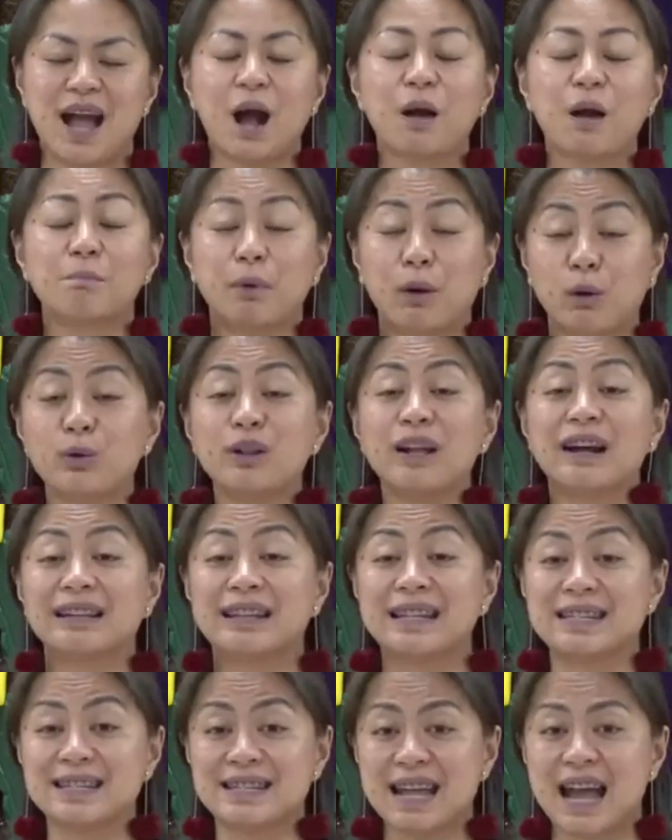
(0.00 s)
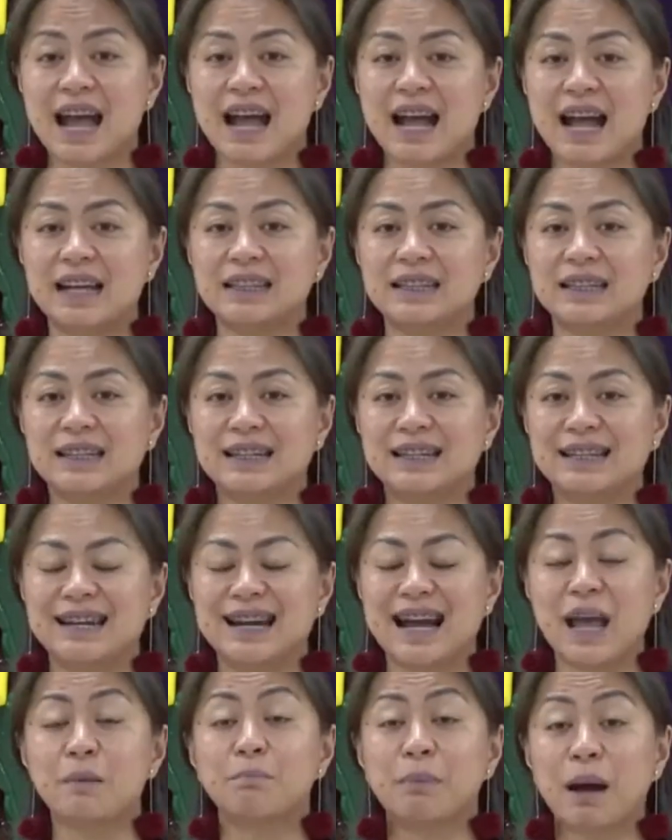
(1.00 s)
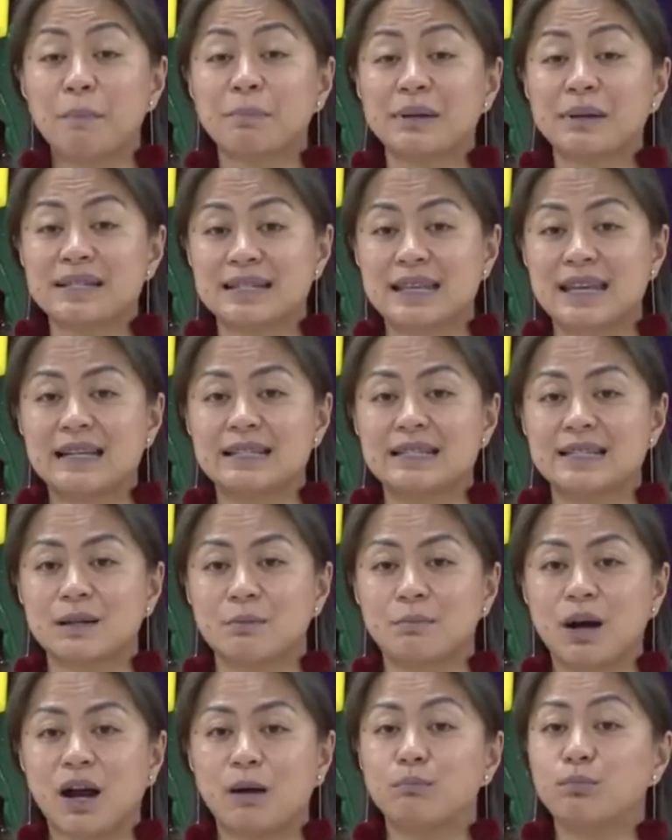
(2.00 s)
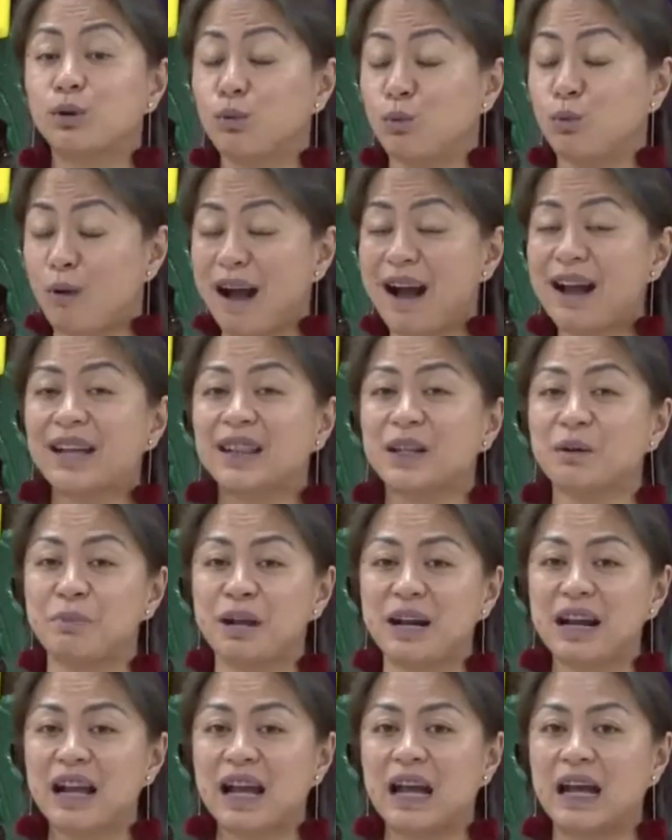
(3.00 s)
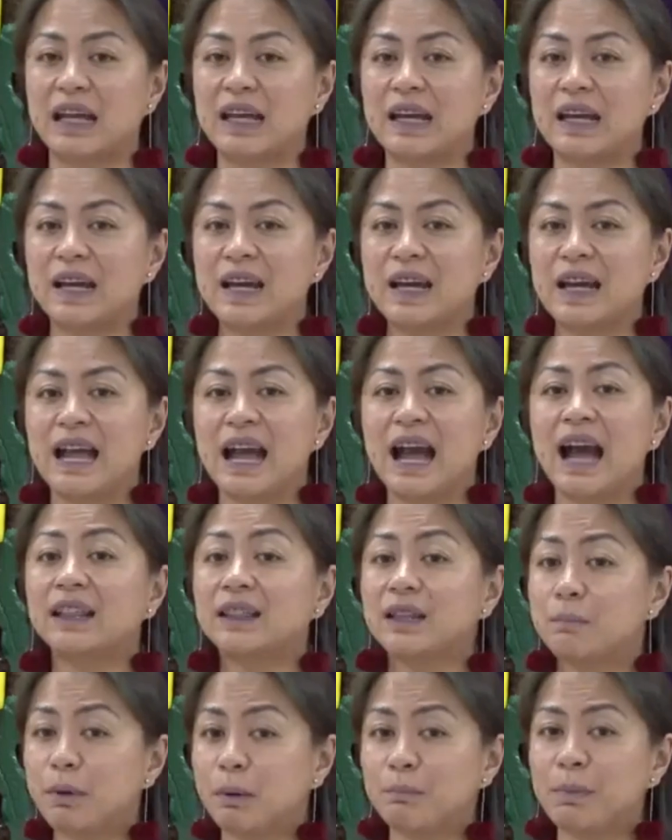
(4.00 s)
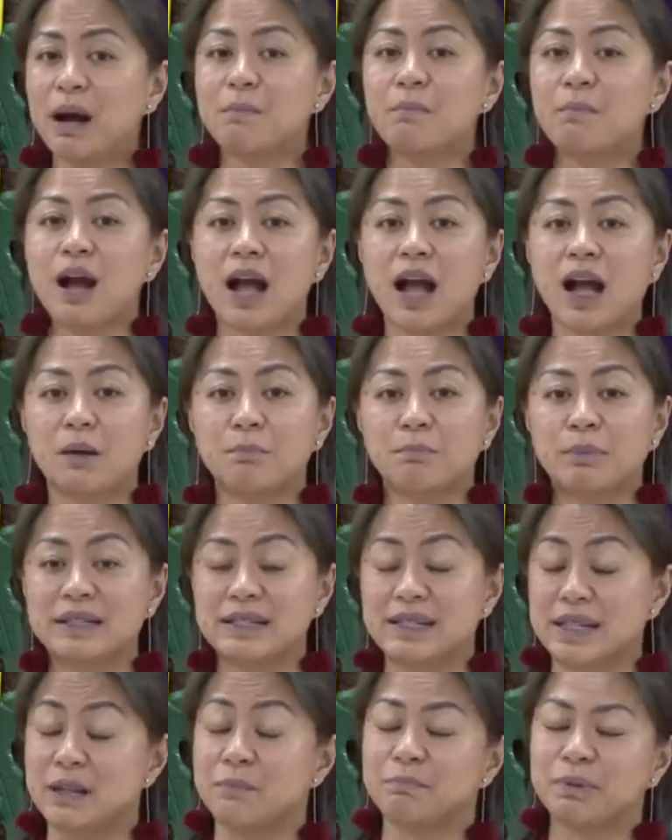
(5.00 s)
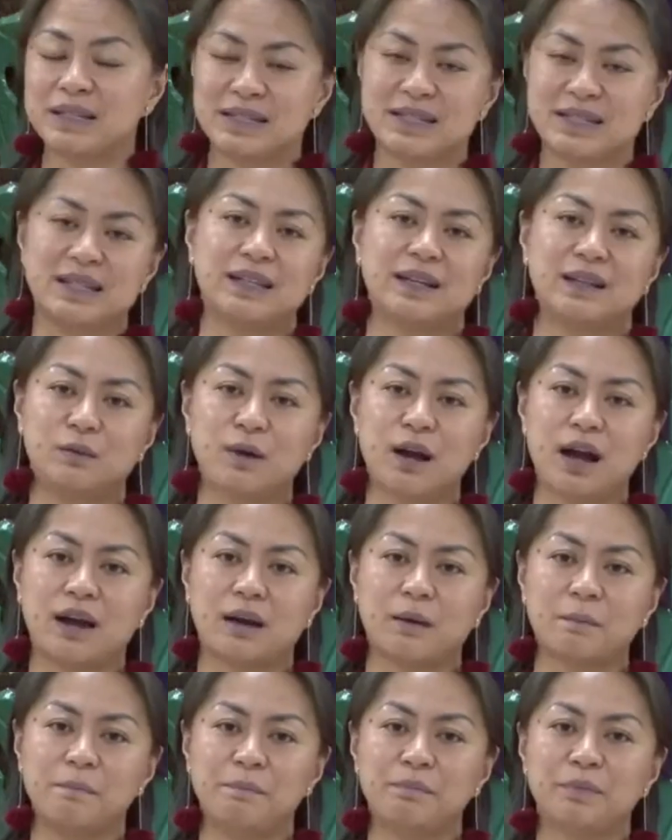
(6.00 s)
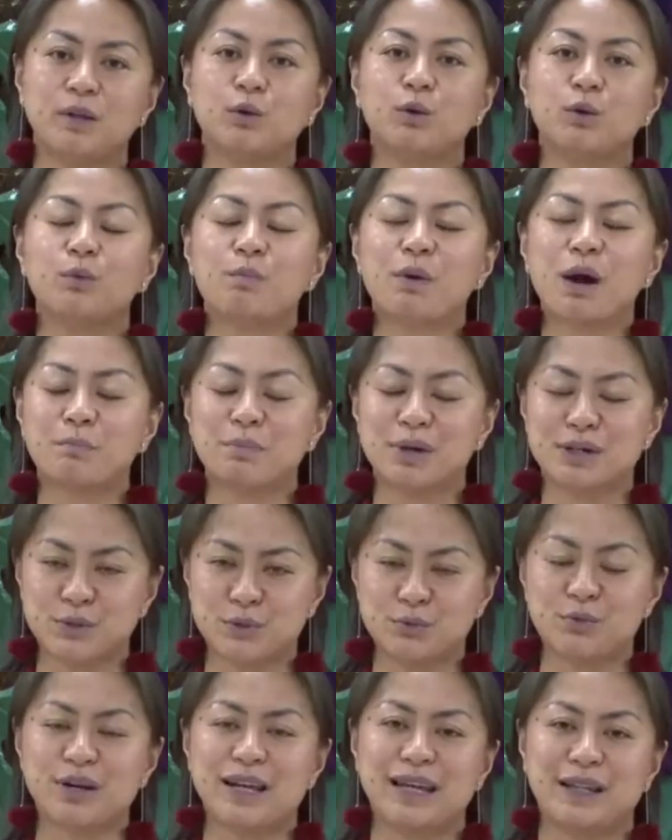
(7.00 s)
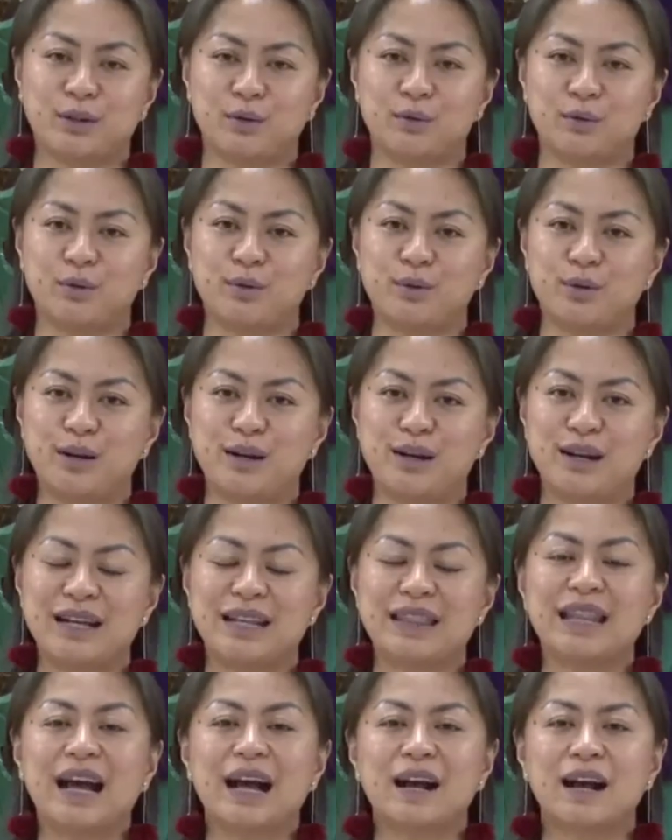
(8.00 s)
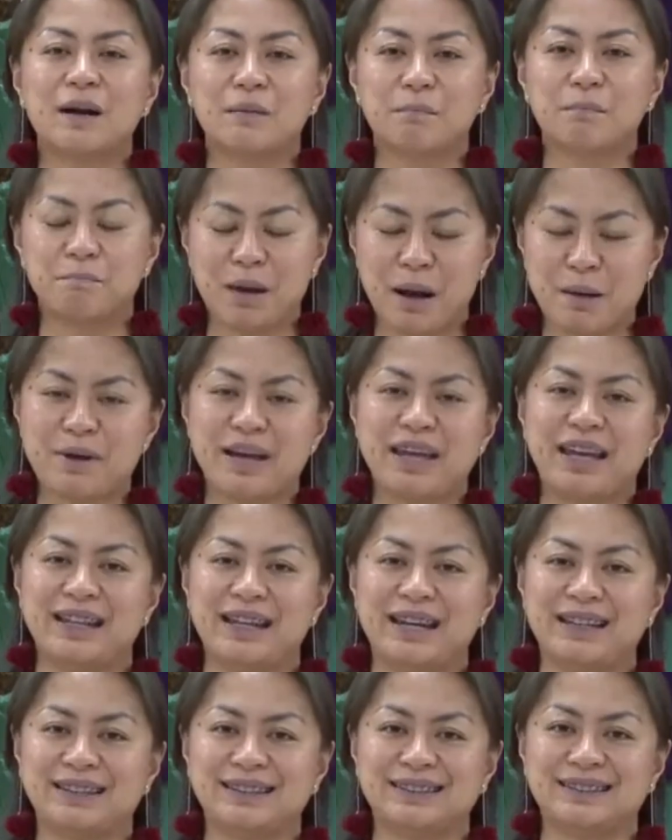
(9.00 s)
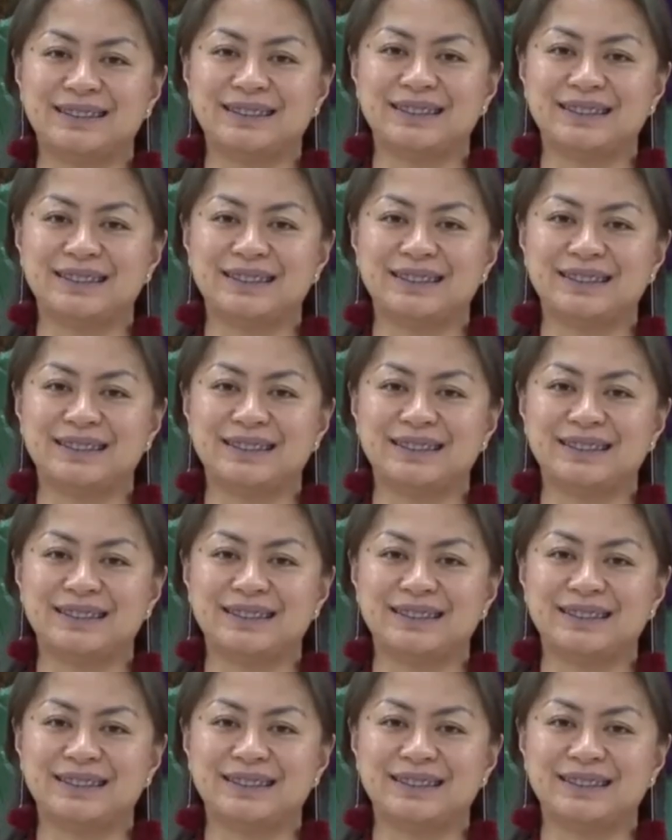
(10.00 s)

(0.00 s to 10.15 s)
Ang paunang listahan ay papaskil sa mga bulwagan ng barangay at iba pang mga kapansin-pansin na lugar upang masuri ito ng pamayanan.